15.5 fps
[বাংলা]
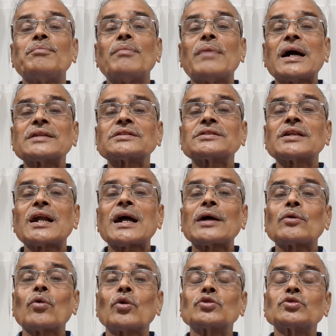মাত্রা
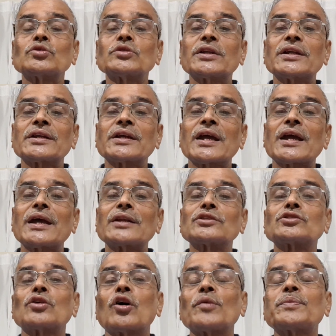ওষুধের জ্ঞান
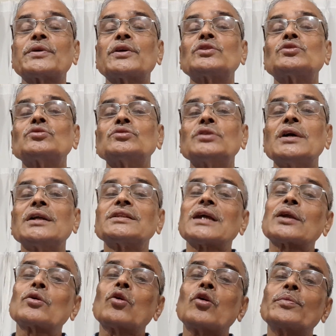সব কিছু
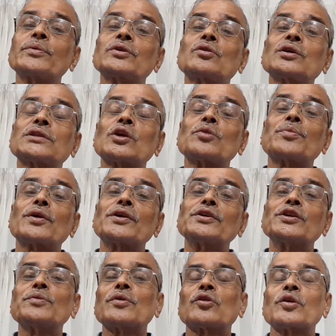তার অভিজ্ঞতার উপর
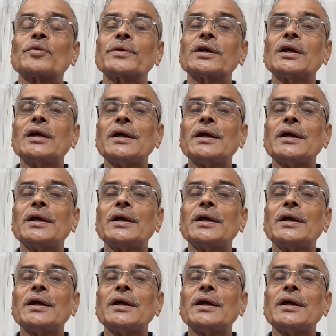নির্ভর করবে